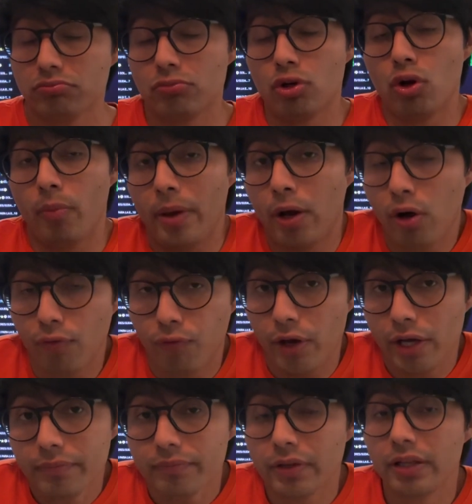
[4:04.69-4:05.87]
Lo mejor fue
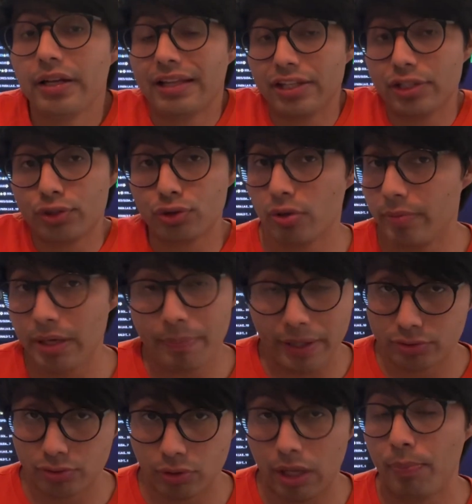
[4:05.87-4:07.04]
las 18 mil
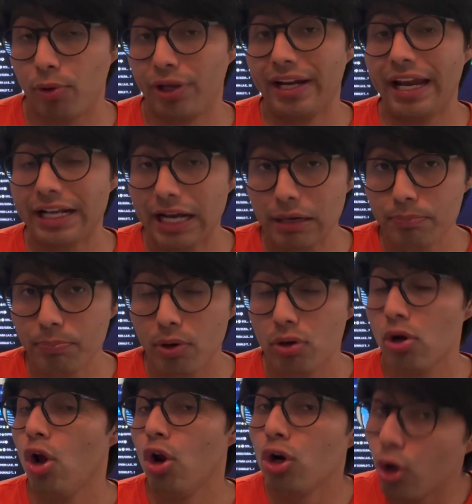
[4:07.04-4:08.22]
personas, porque en el campo
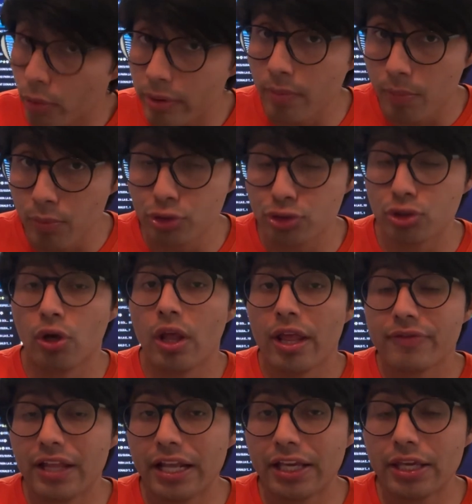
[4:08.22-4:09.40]
no vimos mucho
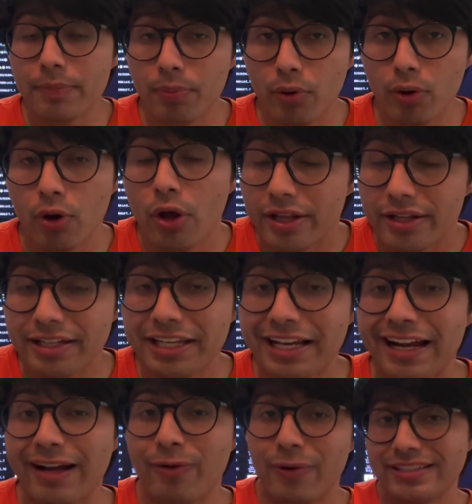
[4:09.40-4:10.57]
del equipo
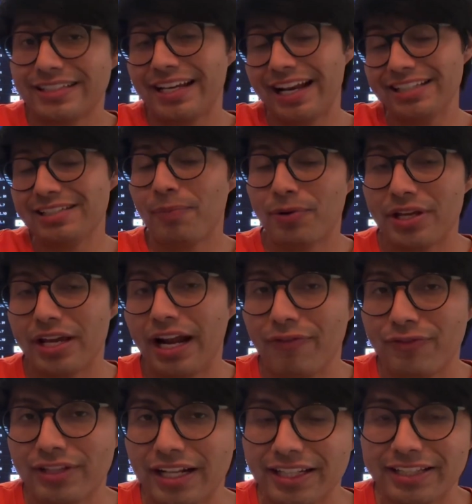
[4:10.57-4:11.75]
nicaragüense. Gracias por llegar al
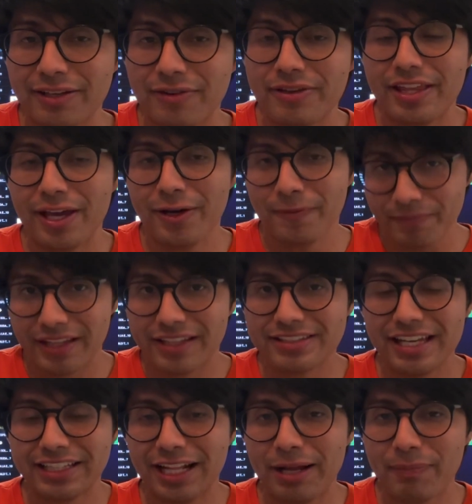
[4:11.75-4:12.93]
final de este video y
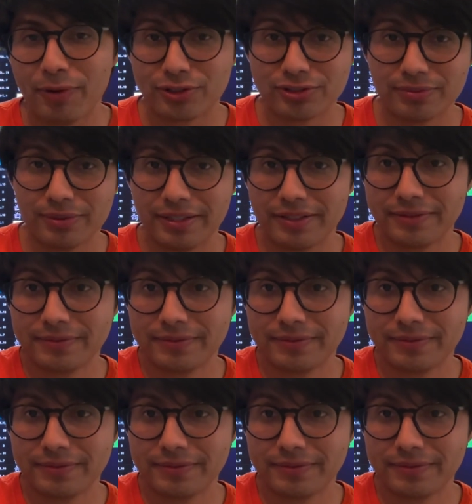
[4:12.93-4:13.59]
hasta la próxima.